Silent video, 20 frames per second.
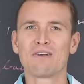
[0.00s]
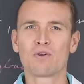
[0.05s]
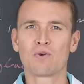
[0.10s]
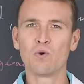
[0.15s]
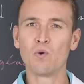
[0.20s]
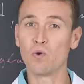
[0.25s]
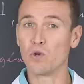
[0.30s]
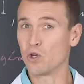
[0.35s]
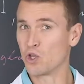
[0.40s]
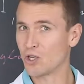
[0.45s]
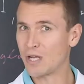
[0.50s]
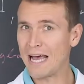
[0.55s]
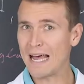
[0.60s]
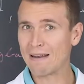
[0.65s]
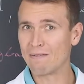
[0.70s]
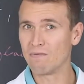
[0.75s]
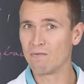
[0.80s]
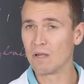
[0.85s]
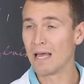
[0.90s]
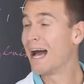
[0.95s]
Gut,
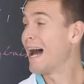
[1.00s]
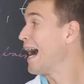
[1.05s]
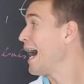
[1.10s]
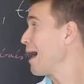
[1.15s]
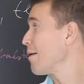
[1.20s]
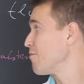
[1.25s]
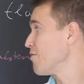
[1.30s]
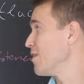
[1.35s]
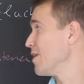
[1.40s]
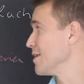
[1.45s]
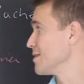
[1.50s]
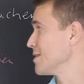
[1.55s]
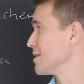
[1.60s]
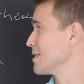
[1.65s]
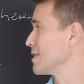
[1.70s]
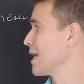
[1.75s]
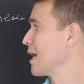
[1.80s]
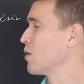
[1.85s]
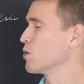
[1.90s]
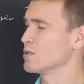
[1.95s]
starten wir.
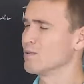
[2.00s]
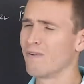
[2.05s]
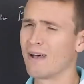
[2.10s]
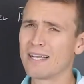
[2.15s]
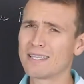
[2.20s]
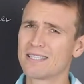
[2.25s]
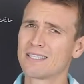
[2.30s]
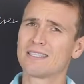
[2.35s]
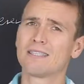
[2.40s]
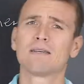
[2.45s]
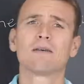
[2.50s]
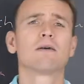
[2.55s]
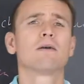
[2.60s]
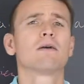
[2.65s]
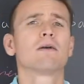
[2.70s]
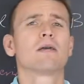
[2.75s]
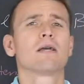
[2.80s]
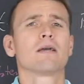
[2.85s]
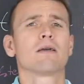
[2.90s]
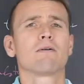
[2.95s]
Apfelessig. Aus was
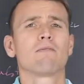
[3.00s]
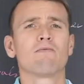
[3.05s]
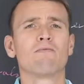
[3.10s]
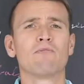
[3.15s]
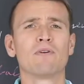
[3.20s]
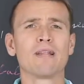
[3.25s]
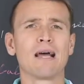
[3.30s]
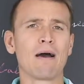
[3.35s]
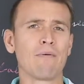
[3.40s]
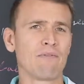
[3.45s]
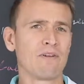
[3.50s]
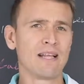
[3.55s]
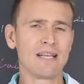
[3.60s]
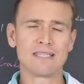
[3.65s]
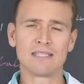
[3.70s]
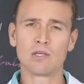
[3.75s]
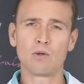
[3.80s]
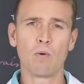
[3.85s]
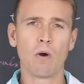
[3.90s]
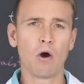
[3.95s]
wird
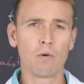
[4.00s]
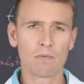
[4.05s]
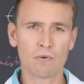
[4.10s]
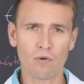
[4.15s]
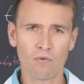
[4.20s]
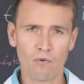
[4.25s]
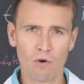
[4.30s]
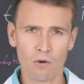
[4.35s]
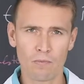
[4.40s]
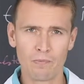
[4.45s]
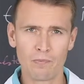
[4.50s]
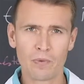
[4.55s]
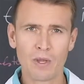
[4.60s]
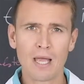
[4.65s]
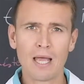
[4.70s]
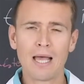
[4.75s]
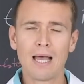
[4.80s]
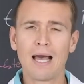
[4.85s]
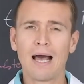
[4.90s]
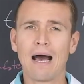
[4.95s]
Apfelessig überhaupt gewonnen?
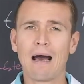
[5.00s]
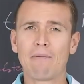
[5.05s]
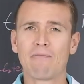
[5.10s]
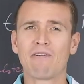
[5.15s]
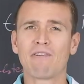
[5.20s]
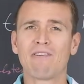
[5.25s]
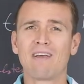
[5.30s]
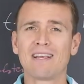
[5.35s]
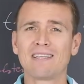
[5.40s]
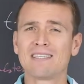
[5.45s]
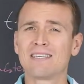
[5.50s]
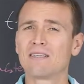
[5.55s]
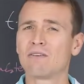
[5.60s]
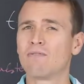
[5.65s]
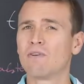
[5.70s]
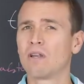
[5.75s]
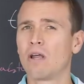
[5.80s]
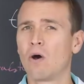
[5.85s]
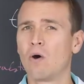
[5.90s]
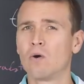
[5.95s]

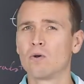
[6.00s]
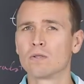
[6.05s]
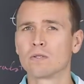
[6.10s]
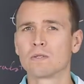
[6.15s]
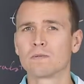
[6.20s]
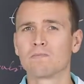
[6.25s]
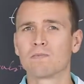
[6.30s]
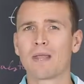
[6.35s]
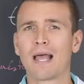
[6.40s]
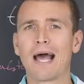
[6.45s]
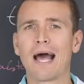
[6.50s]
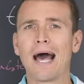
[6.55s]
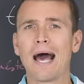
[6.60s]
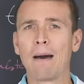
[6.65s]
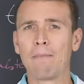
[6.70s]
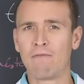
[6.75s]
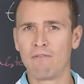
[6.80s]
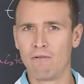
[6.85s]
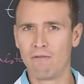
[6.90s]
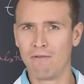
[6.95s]
Apfelessig wird aus
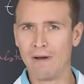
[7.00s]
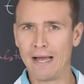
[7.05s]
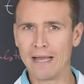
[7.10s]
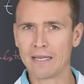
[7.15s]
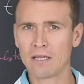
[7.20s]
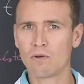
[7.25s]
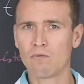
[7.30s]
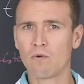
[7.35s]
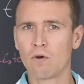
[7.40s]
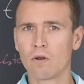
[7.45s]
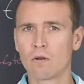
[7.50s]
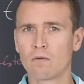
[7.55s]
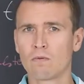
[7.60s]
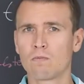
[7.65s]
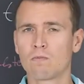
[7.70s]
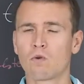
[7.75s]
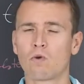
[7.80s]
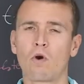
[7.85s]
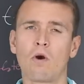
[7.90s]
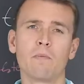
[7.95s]
Apfelwein gewonnen,
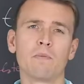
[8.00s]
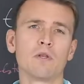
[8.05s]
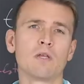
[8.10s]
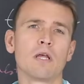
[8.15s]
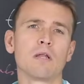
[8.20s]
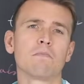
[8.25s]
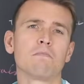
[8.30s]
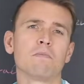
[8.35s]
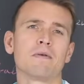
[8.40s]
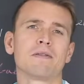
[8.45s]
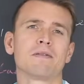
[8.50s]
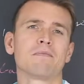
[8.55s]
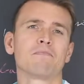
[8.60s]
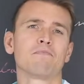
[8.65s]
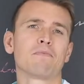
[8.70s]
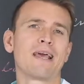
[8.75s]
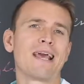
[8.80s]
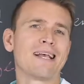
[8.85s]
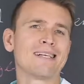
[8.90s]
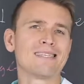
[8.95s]
kombiniert mit
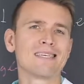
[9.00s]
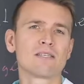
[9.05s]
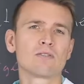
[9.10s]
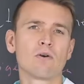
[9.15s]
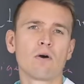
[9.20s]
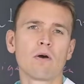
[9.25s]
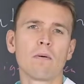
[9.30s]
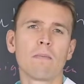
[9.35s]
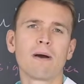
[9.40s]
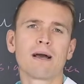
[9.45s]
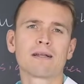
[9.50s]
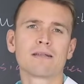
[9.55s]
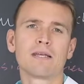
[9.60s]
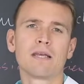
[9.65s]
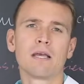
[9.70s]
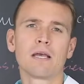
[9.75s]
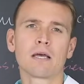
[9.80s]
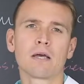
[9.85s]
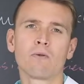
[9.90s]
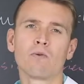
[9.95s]

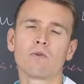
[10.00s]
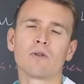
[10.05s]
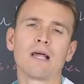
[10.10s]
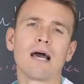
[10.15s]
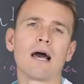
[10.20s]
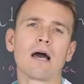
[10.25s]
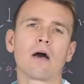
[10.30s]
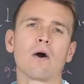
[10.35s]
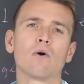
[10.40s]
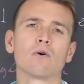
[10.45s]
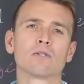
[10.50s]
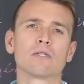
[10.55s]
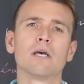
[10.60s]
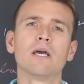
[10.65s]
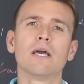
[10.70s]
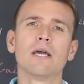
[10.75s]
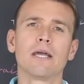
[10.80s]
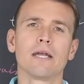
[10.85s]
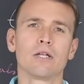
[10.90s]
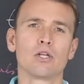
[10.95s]
Essigsäurebakterien und daraus
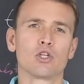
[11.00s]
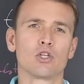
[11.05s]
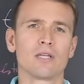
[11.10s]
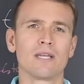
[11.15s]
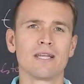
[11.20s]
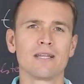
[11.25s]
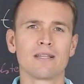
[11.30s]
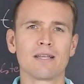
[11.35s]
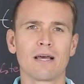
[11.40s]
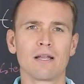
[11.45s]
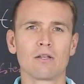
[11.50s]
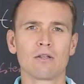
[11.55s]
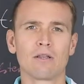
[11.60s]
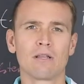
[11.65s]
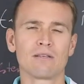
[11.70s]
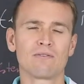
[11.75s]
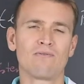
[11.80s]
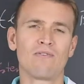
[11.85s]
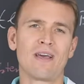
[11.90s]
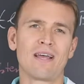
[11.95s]
entsteht dann
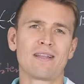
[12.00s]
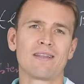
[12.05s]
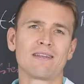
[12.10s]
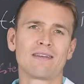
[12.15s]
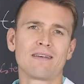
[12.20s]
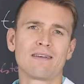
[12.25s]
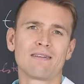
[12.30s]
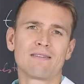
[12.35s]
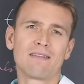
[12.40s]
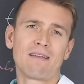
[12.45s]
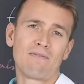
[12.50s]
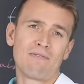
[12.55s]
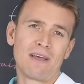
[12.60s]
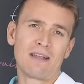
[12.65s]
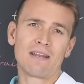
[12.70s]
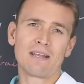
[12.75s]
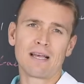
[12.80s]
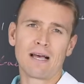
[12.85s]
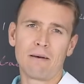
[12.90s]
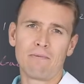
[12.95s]
das fertige, der
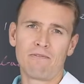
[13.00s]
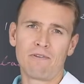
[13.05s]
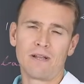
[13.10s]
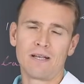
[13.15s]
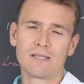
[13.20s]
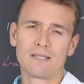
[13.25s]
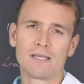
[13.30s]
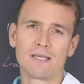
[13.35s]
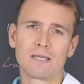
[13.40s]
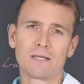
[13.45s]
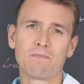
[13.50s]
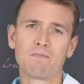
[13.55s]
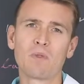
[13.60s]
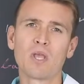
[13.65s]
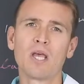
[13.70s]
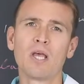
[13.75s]
fertige Apfelessig.